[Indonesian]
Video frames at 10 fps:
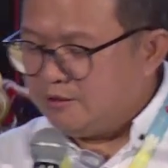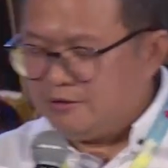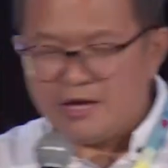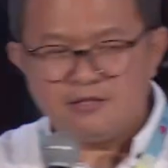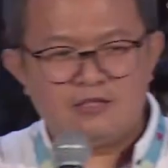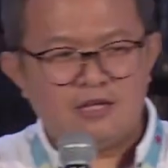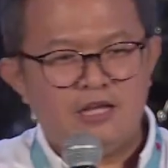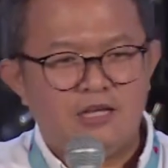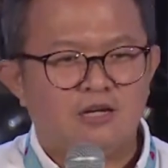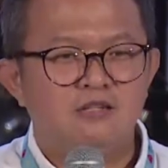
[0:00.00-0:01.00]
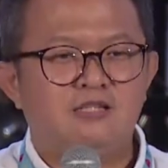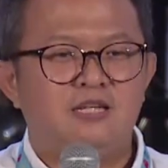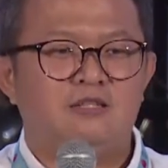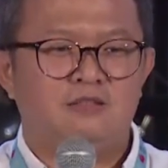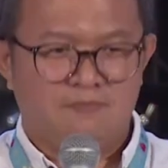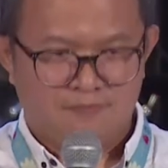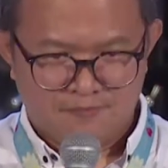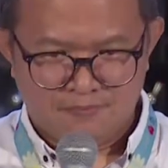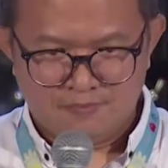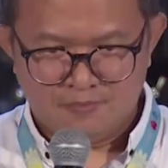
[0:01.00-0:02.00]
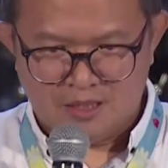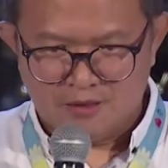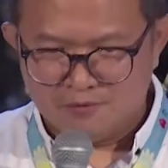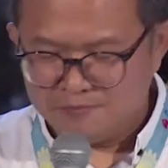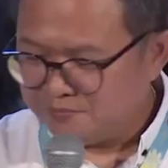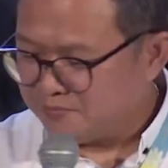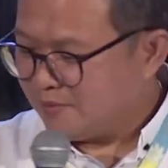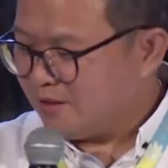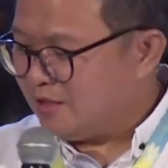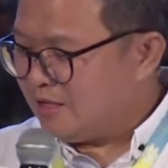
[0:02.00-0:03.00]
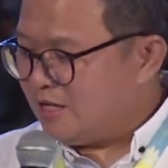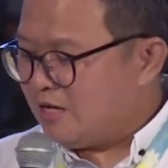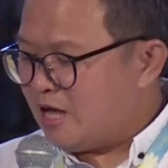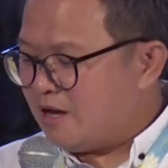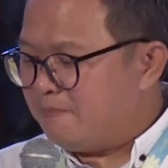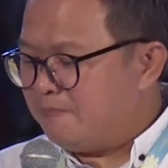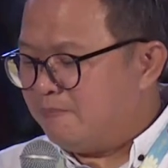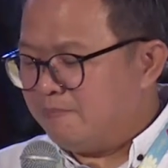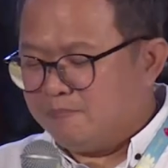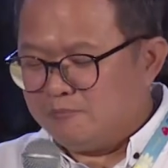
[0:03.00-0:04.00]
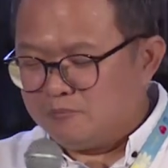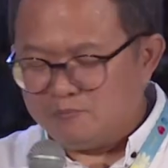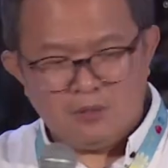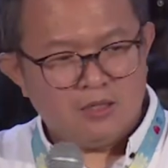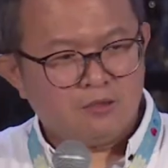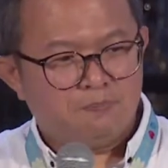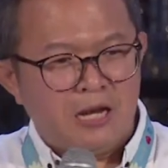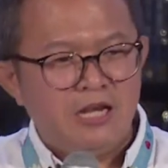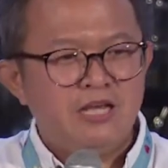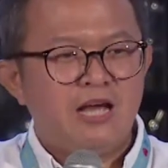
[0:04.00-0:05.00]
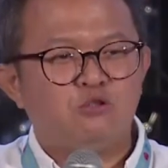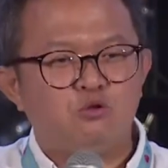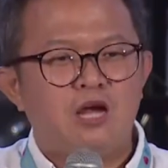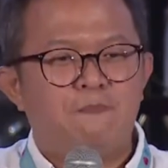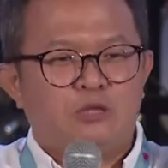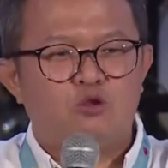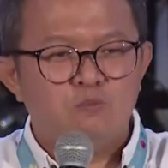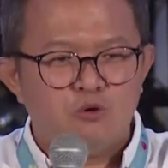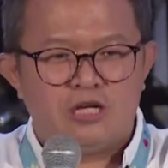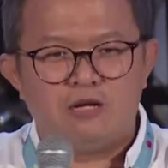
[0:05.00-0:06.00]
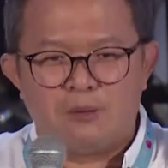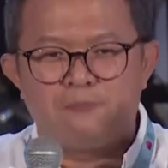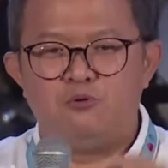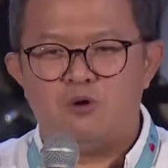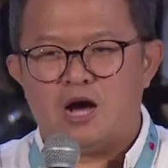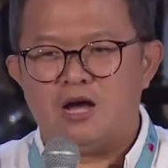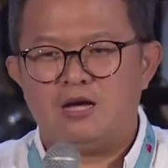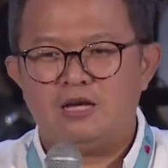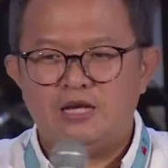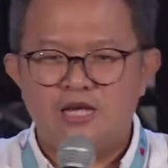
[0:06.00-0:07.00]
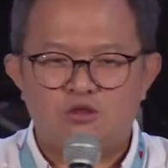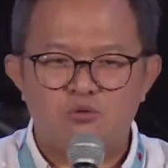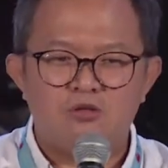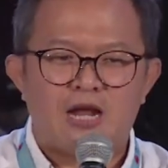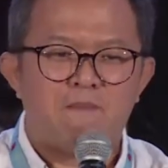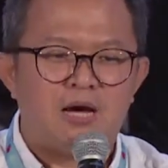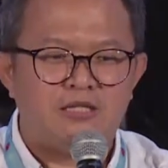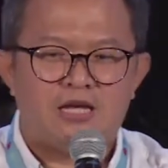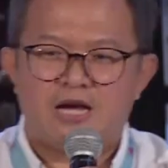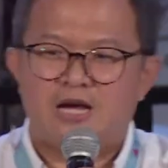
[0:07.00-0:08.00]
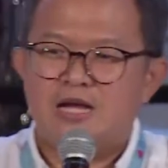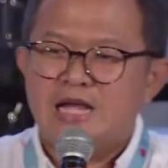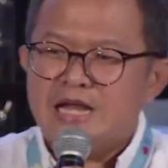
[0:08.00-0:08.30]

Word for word: destiny conceal. Begitu. Nah, benih yang sudah bertumbuh dan berbuah itu namanya